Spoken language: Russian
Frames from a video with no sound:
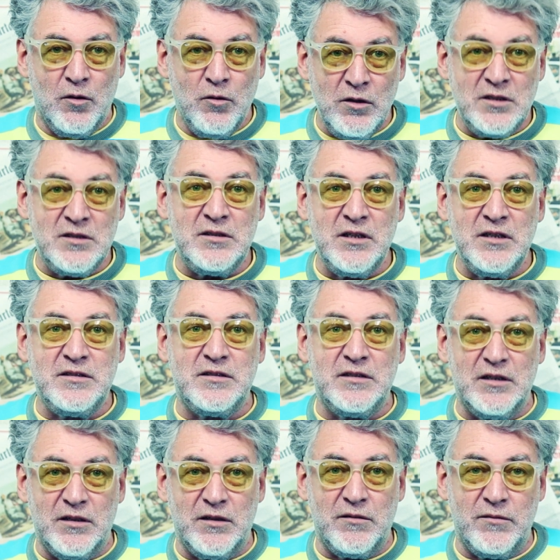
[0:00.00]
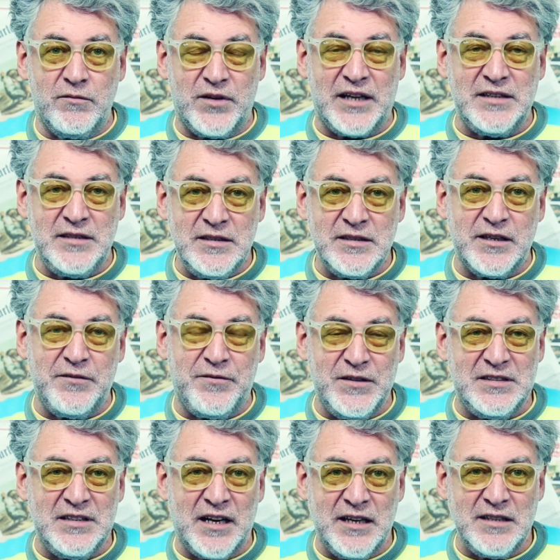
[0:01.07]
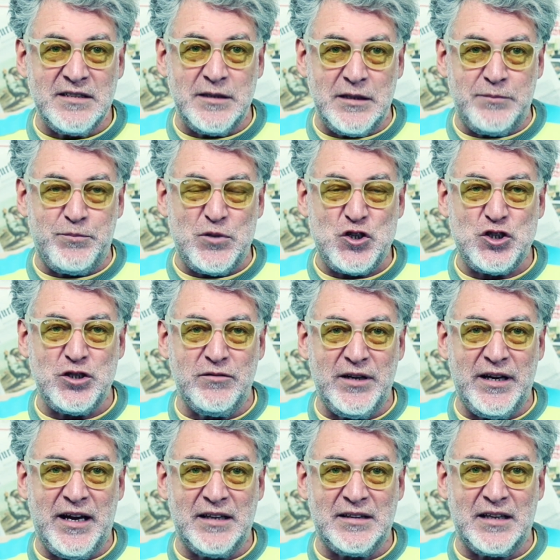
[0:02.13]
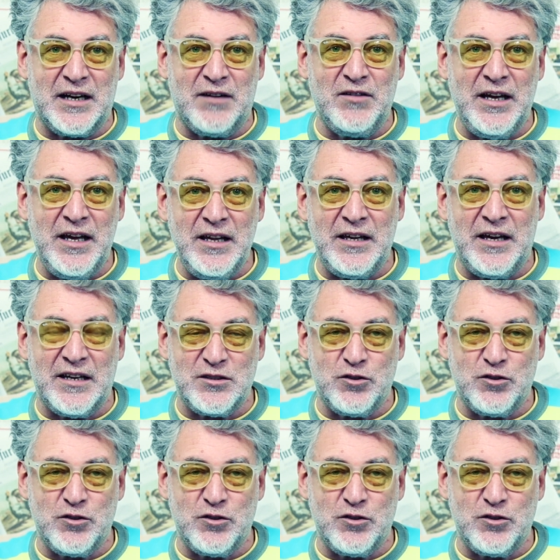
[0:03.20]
ну, естественно, в Российской Федерации пищевые отравления,